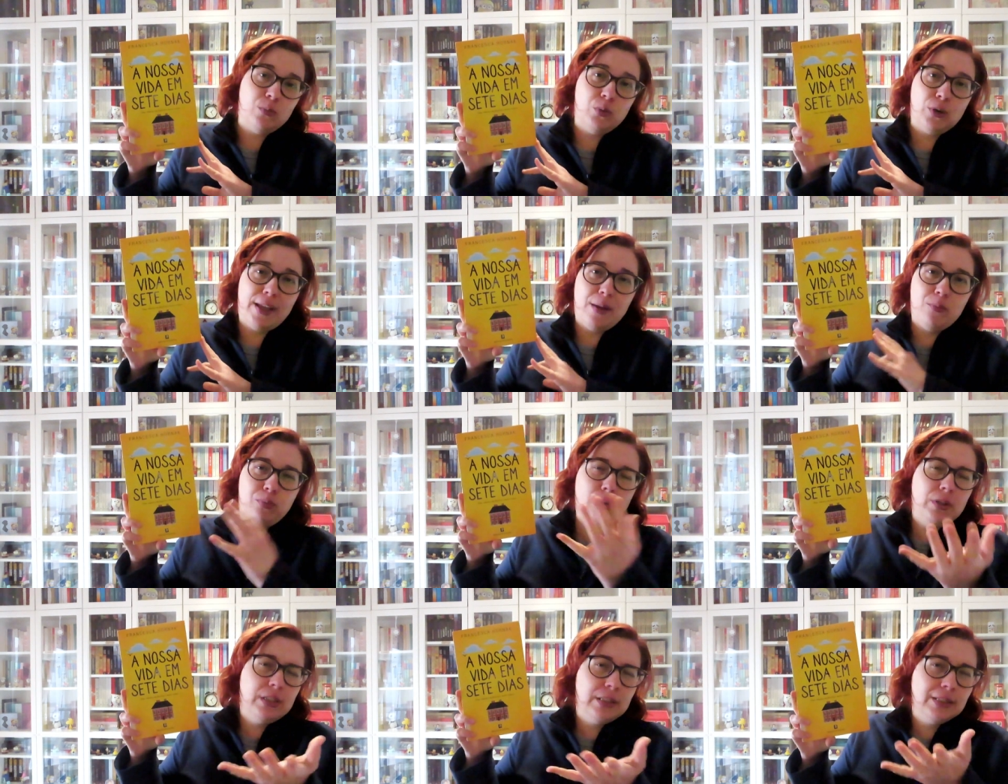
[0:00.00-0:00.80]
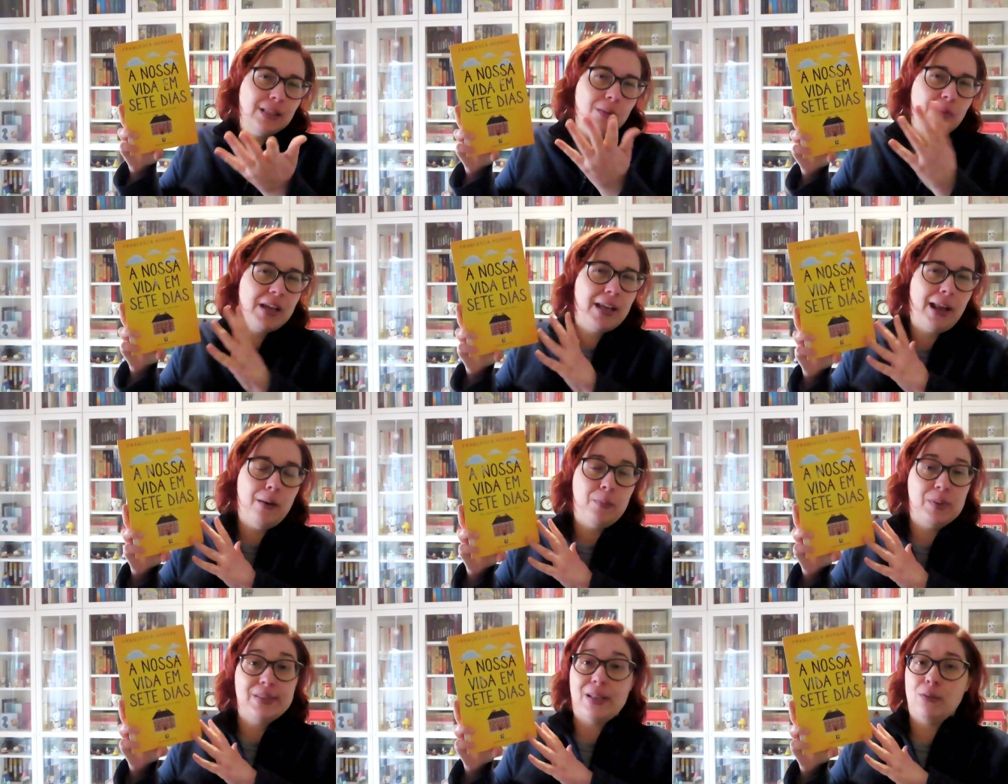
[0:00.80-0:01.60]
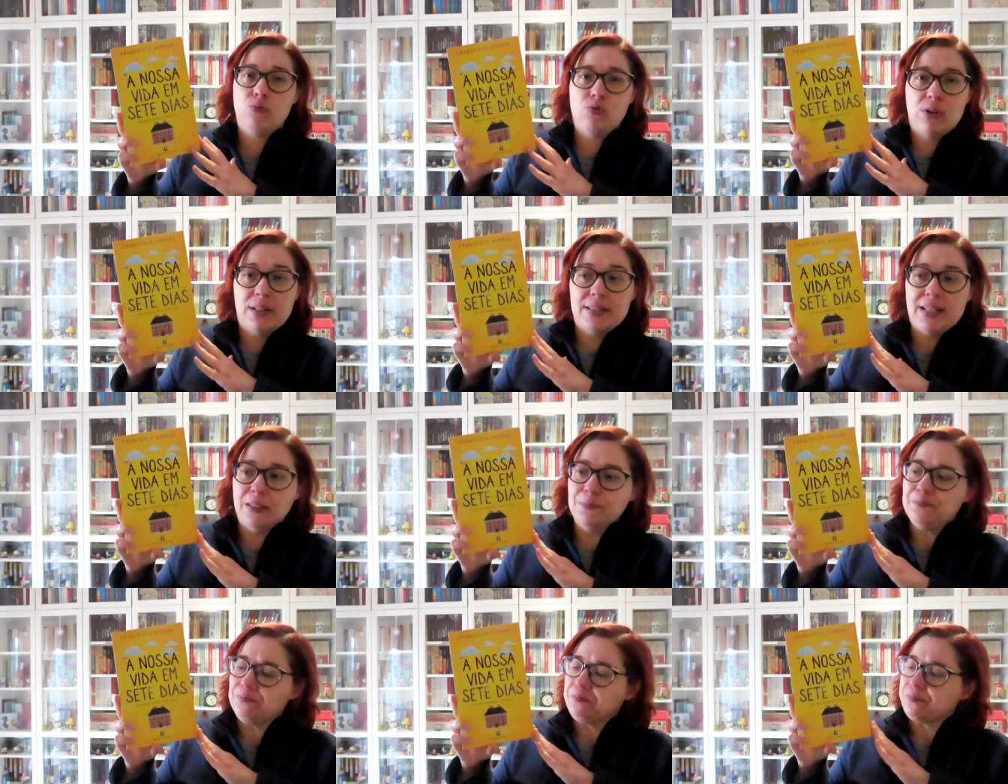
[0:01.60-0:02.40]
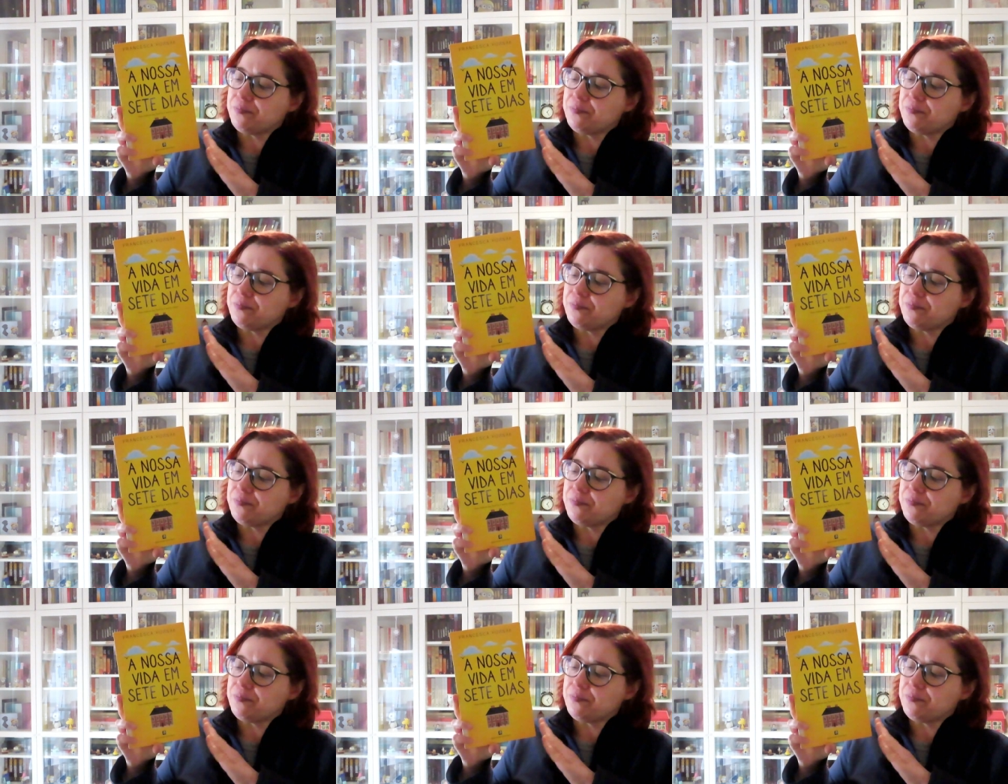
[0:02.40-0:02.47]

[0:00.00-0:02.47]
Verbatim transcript: porque Porque sabia que era passado no Natal